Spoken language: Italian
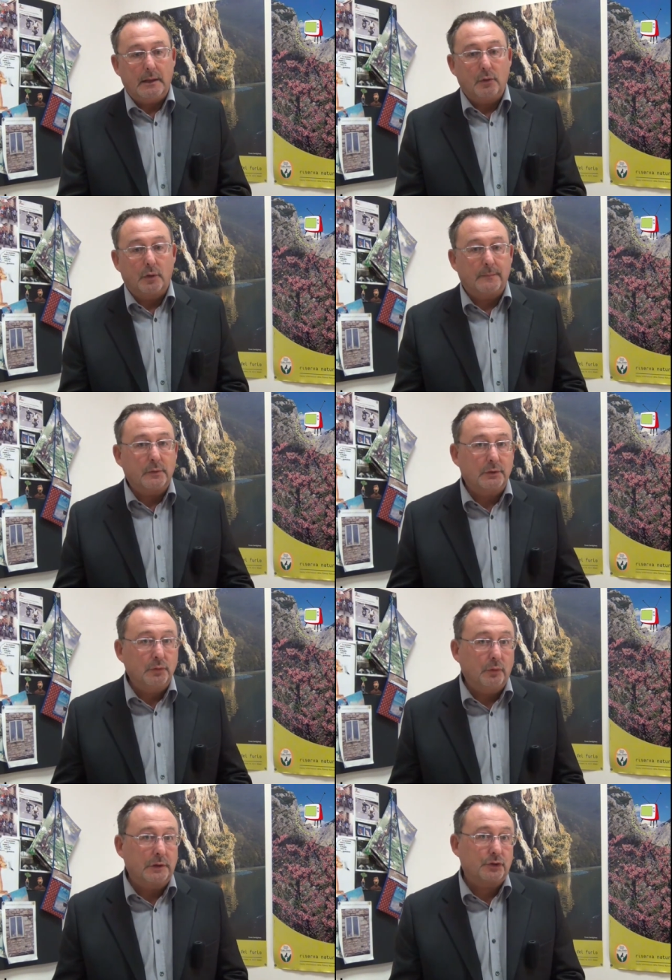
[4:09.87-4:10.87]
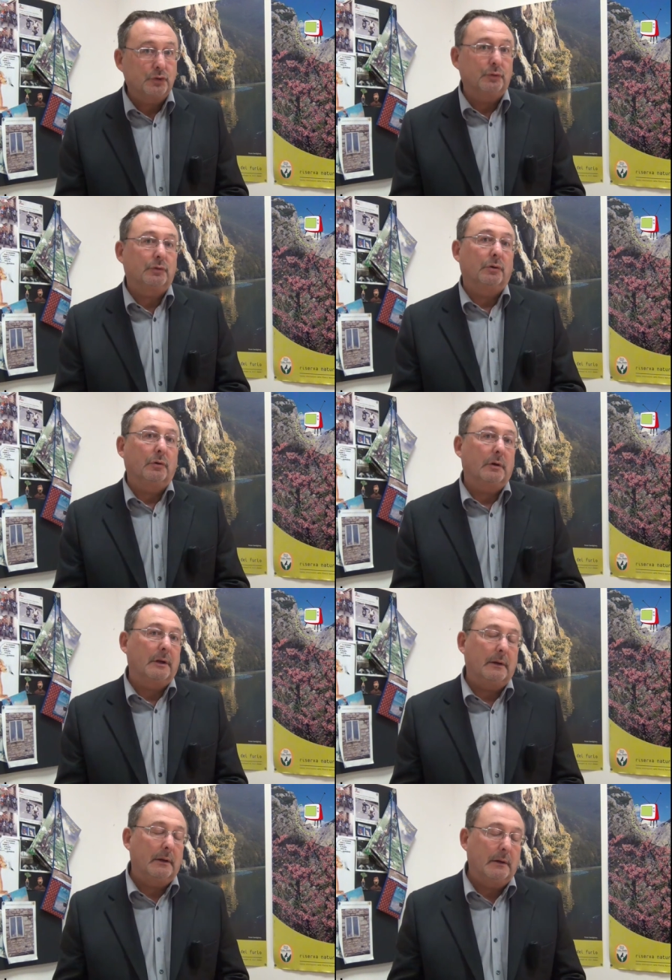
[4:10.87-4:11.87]
i collaboratori sotto
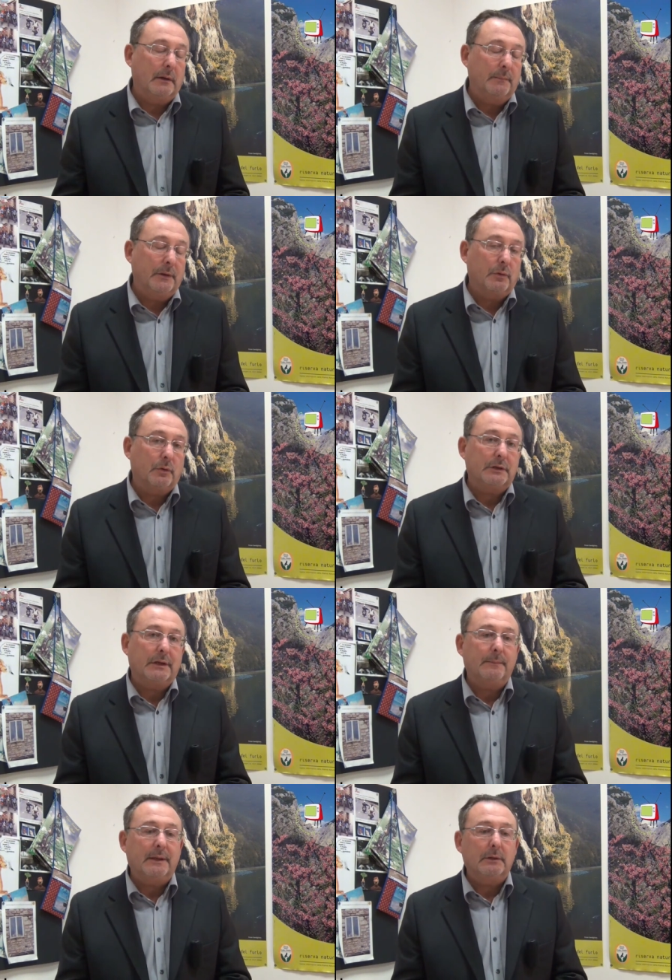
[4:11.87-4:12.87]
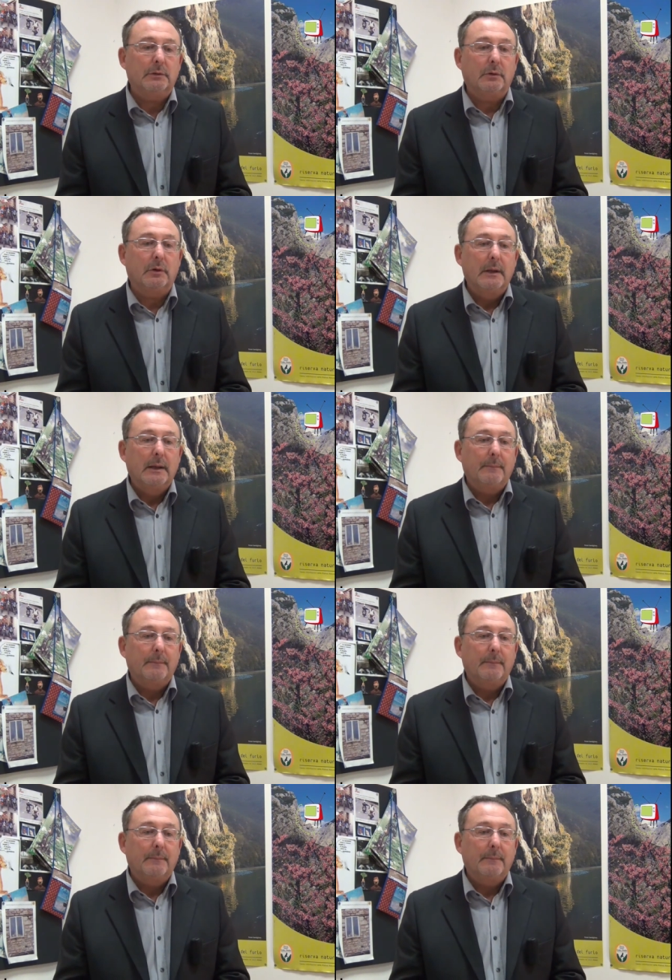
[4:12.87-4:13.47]
la, il mio coordinamento,